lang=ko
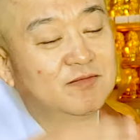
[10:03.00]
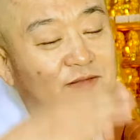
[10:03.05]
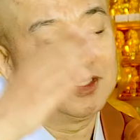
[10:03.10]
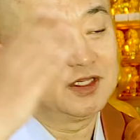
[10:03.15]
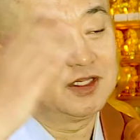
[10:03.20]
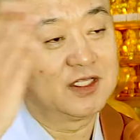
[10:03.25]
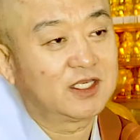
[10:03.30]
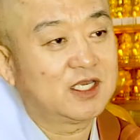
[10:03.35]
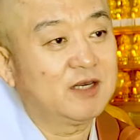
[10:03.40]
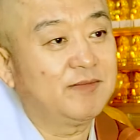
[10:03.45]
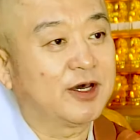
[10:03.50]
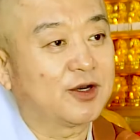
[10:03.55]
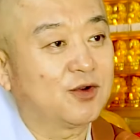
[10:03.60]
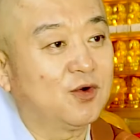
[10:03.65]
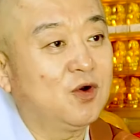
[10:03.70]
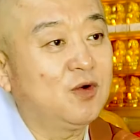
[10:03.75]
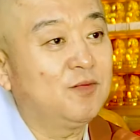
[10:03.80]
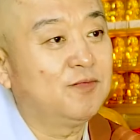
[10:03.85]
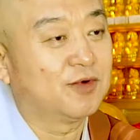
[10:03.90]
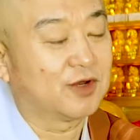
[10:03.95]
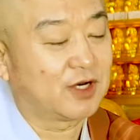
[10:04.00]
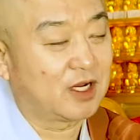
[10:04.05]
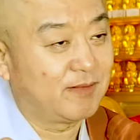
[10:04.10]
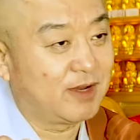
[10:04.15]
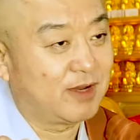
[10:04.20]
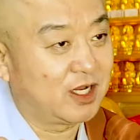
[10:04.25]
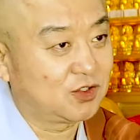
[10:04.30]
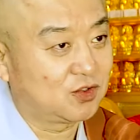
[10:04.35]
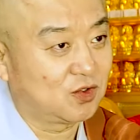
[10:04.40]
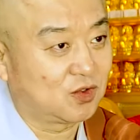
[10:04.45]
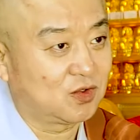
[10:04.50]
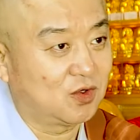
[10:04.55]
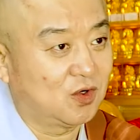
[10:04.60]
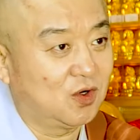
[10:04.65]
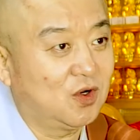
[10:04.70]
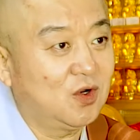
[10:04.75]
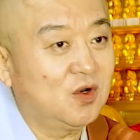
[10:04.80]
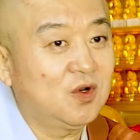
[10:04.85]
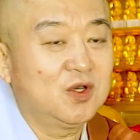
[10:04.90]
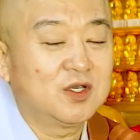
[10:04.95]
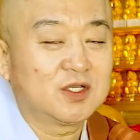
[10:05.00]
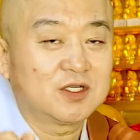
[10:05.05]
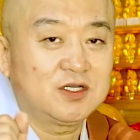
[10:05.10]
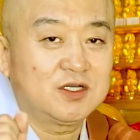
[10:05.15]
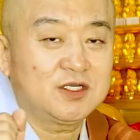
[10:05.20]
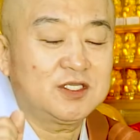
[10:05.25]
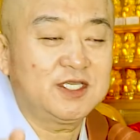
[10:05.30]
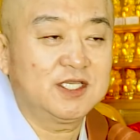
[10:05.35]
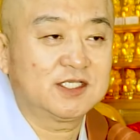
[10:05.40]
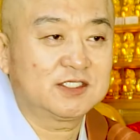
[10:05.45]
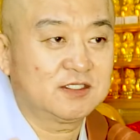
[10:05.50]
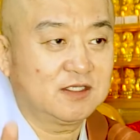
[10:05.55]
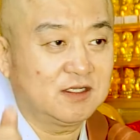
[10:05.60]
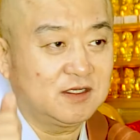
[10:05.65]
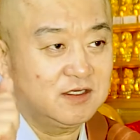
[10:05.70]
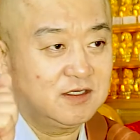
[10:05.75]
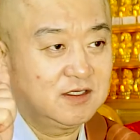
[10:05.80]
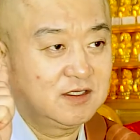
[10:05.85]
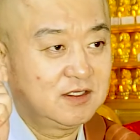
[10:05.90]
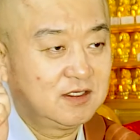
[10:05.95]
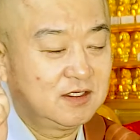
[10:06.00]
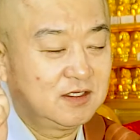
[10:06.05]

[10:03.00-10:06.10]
믿는 게 바로 브라만교고 거기에서